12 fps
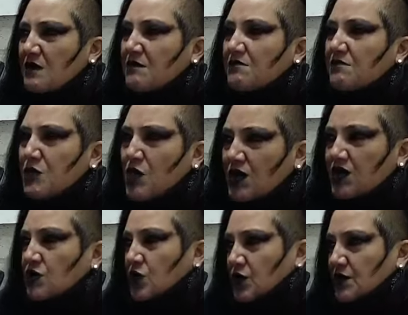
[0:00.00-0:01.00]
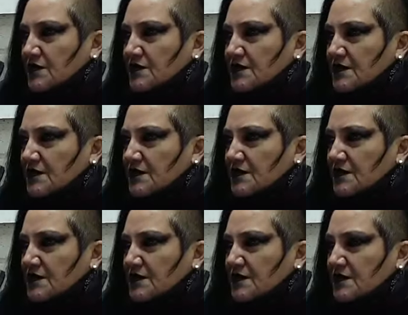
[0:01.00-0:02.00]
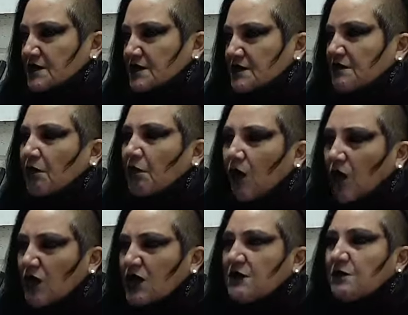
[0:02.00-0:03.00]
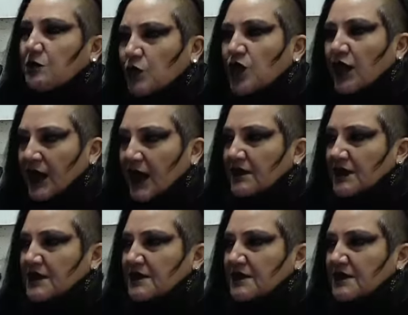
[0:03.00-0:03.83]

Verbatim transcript: muy duro, muy, muy grave.